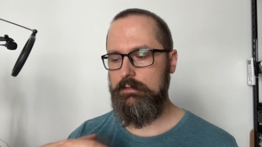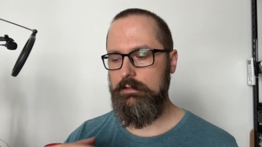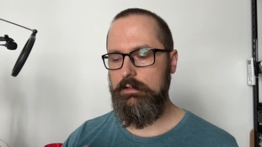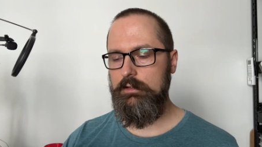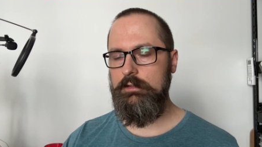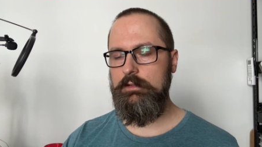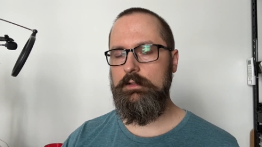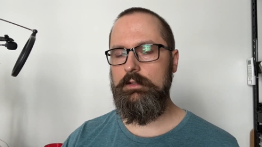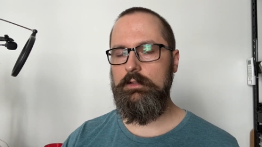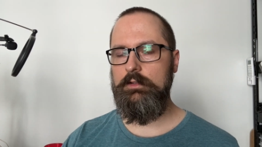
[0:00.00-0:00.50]

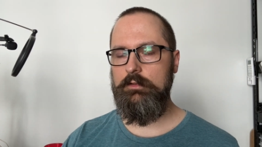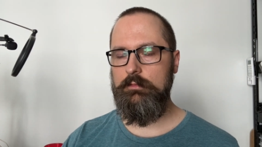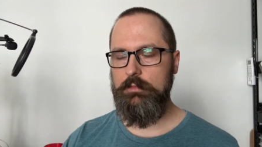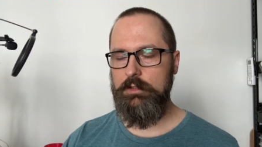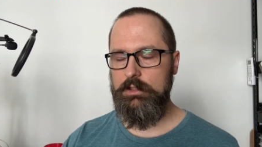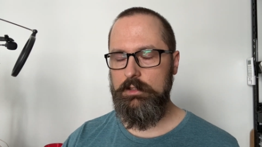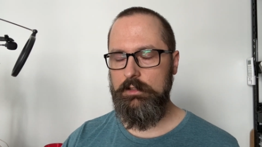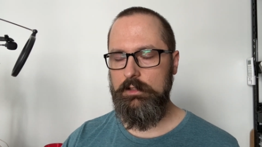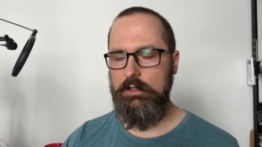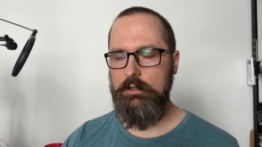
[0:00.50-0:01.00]
linki do
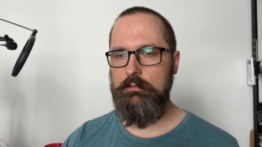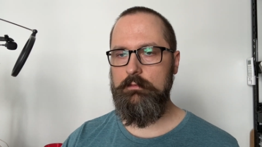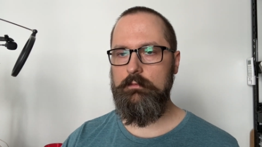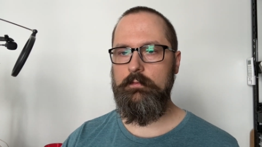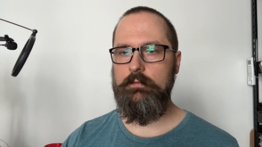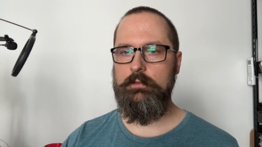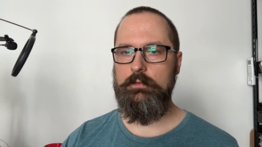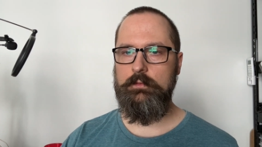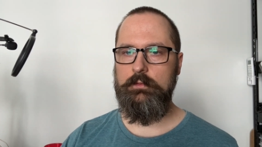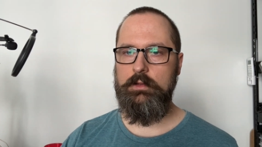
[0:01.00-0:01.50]

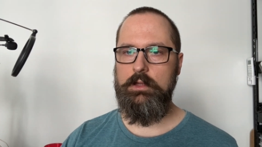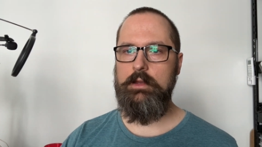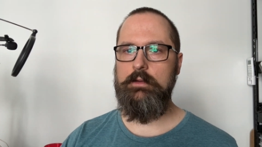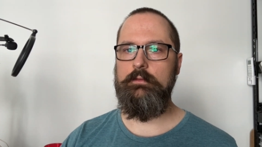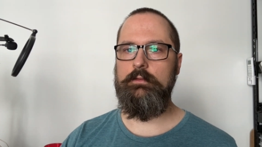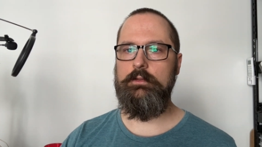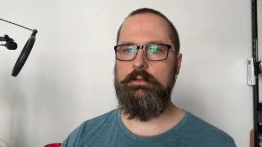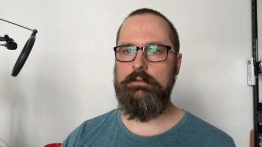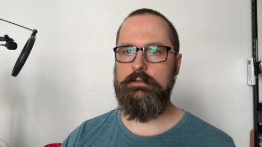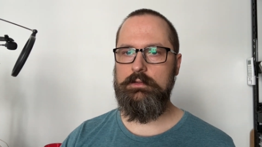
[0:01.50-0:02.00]
materiałów, które
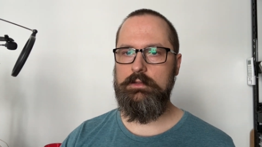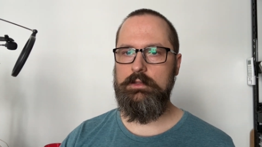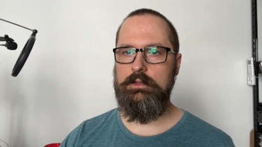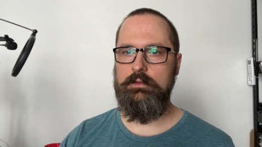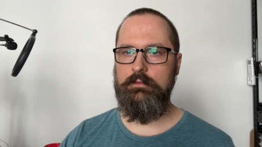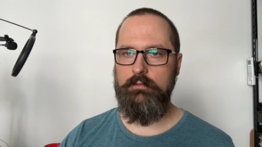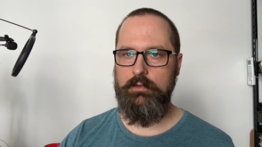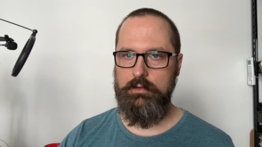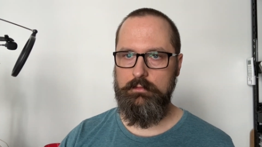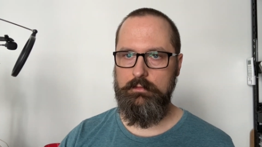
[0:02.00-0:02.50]

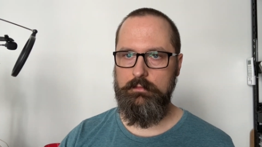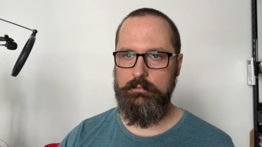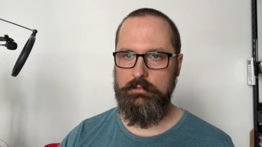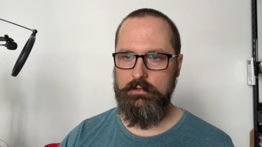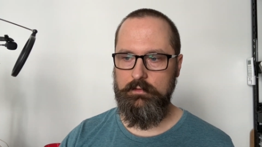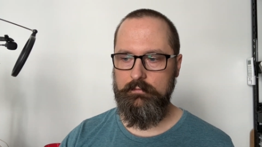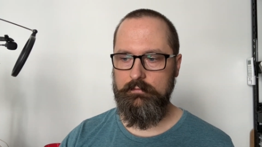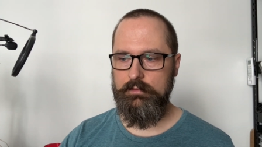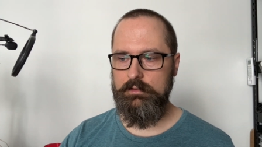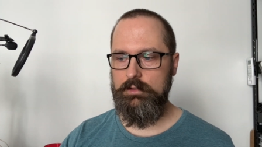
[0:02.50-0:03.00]
wykorzystywałem do
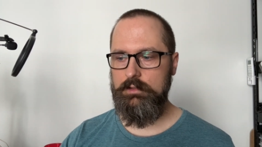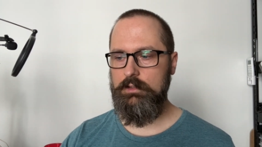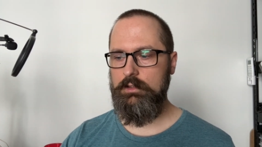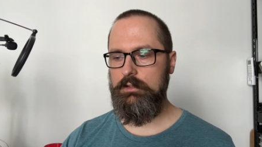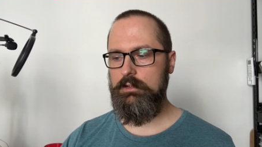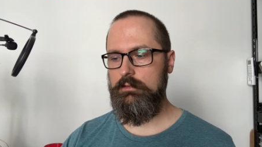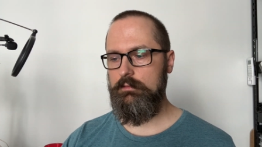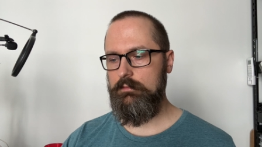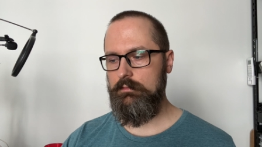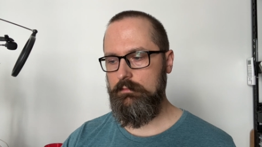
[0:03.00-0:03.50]
tworzenia
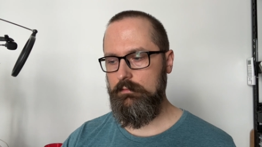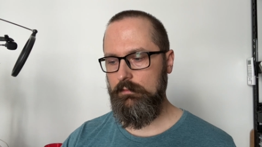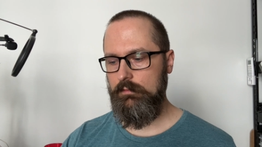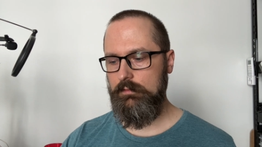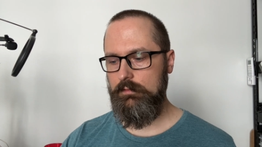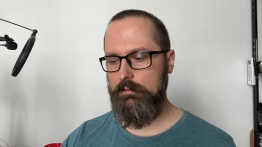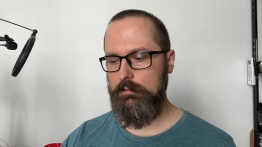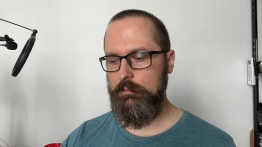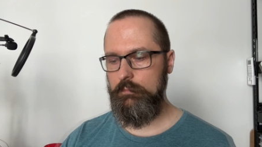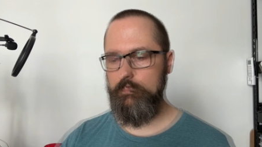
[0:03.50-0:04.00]
tego
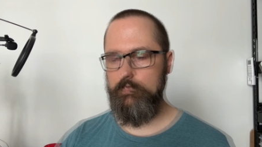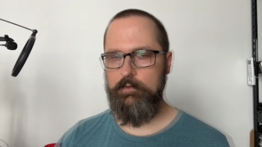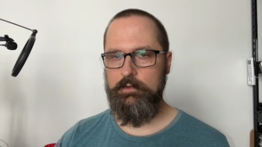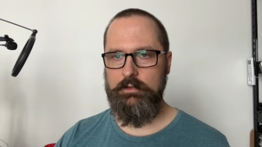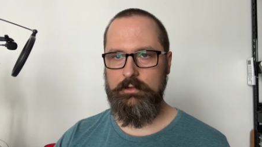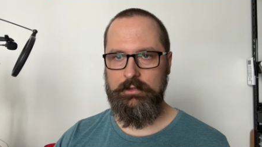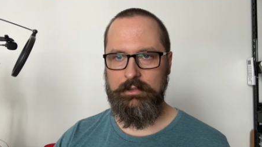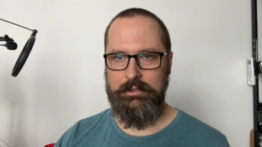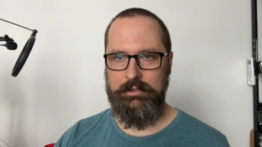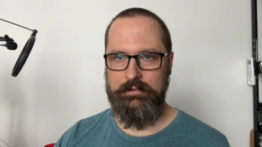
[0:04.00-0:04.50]
kursu.
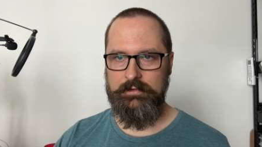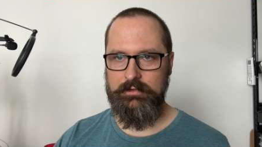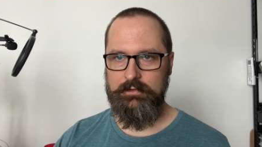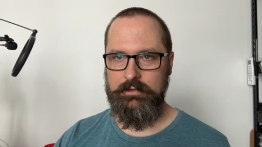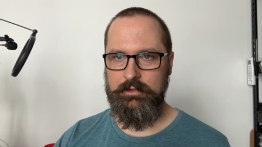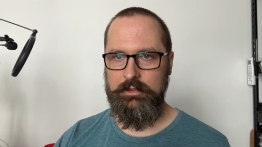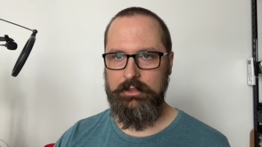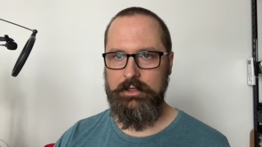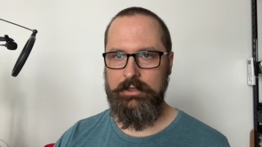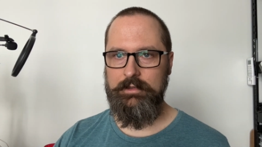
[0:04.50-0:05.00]
To na razie
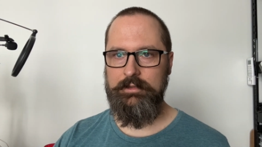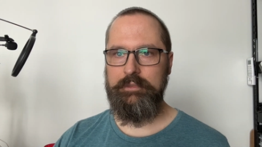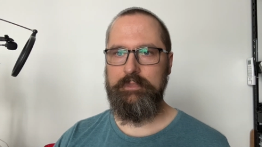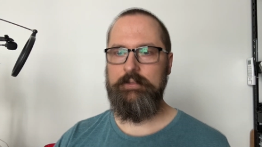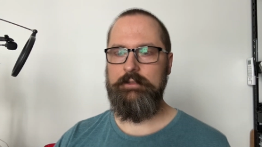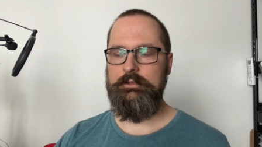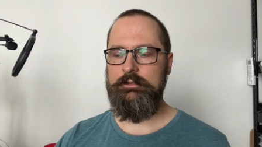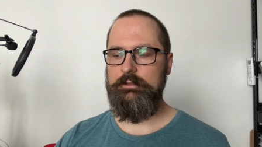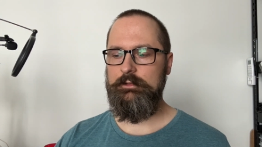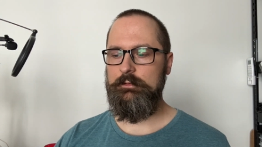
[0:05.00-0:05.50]
tyle
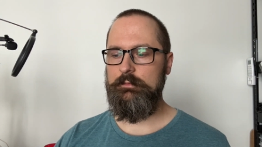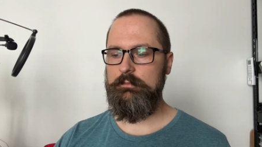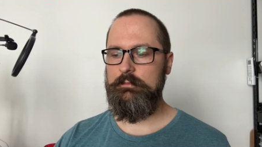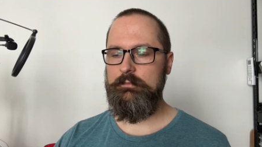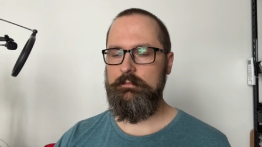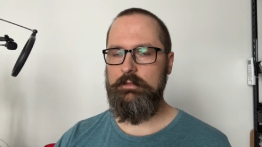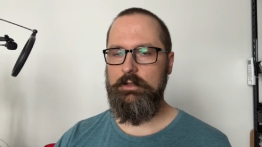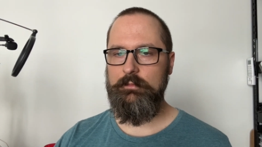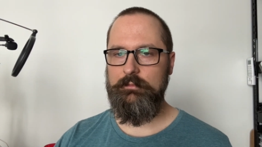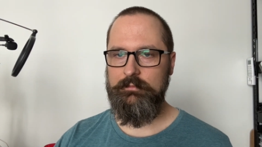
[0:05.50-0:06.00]
i
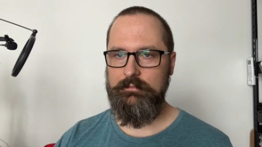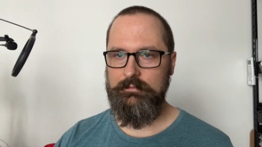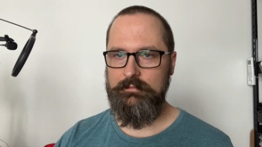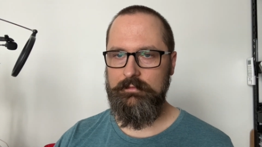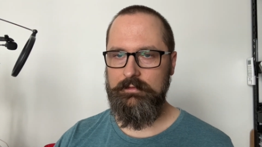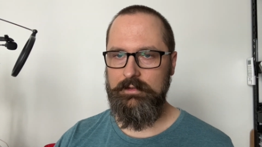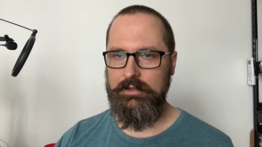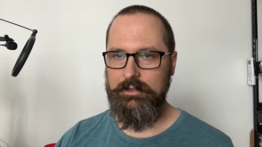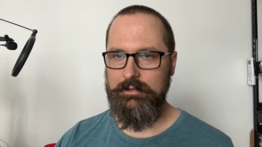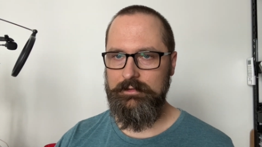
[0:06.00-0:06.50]
mam
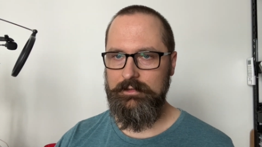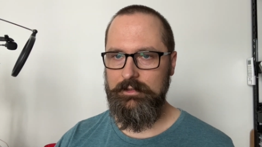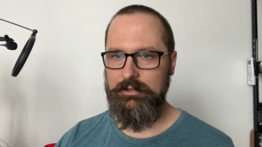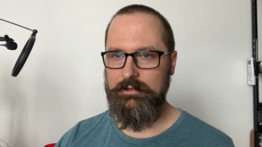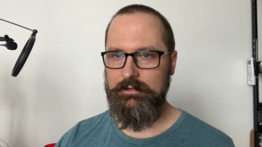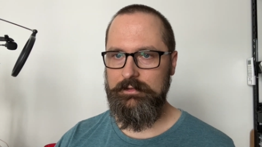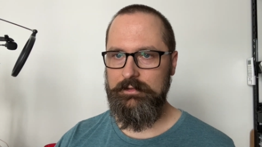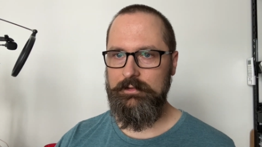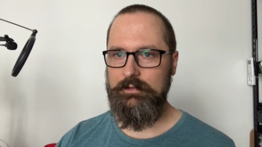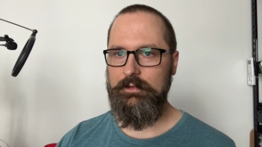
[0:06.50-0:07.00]

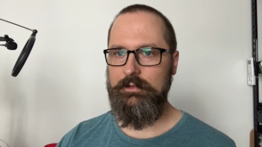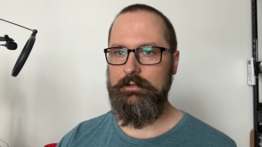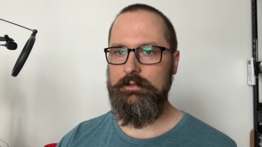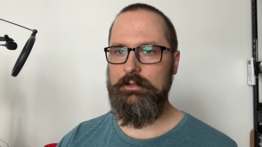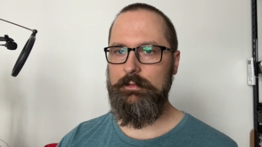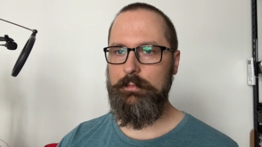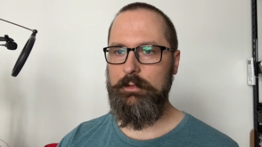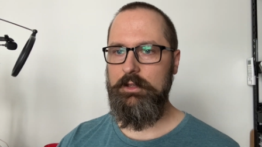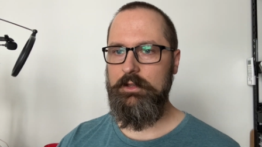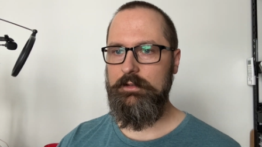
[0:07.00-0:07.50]
nadzieję, że do
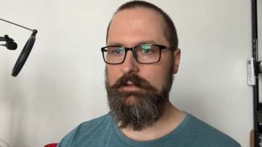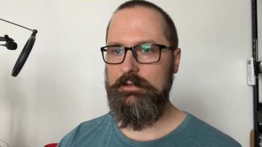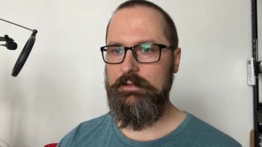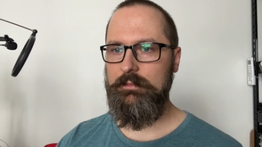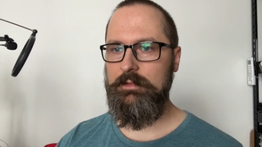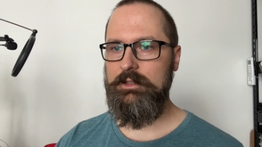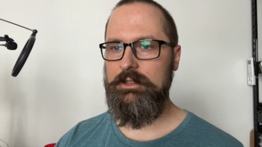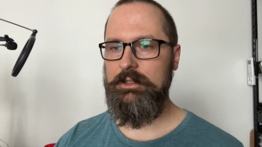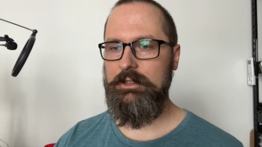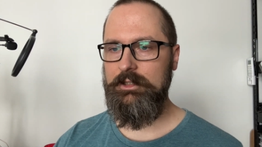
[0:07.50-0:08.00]
szybkiego
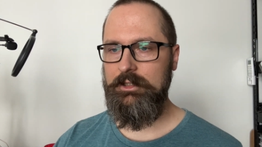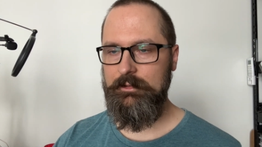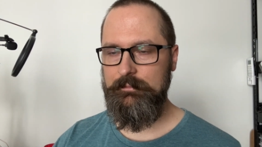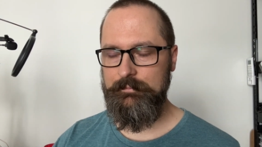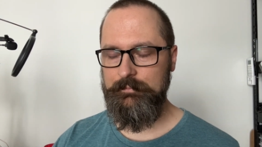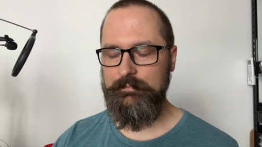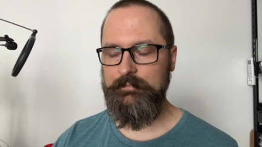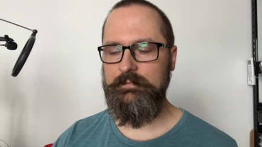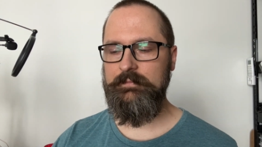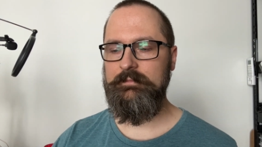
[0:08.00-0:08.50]
zobaczenia.
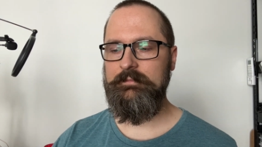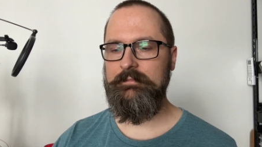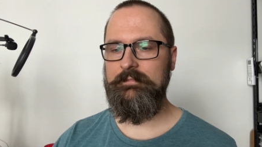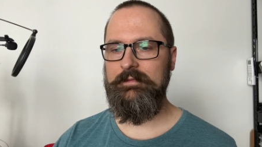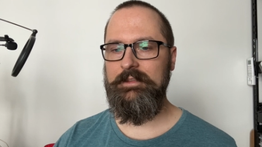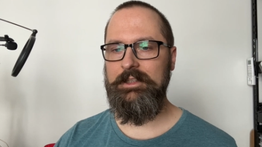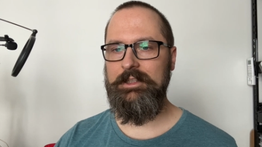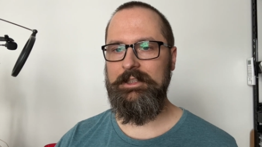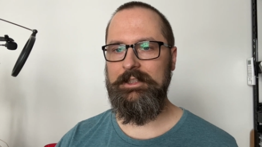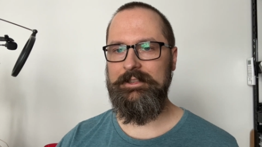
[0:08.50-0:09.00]

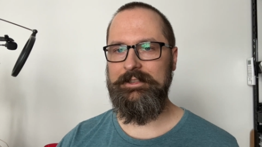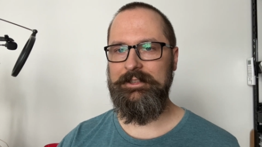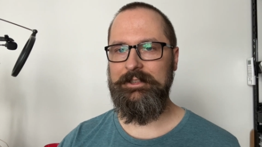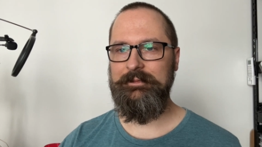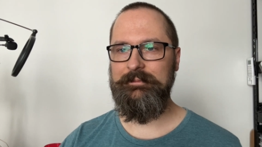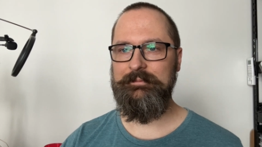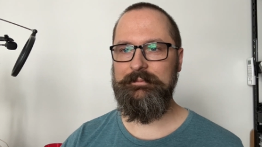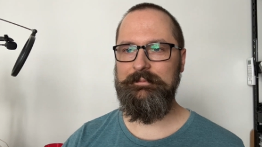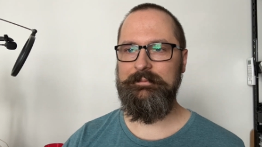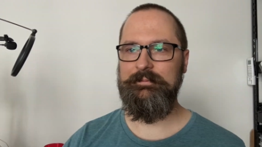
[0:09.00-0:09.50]
Na razie.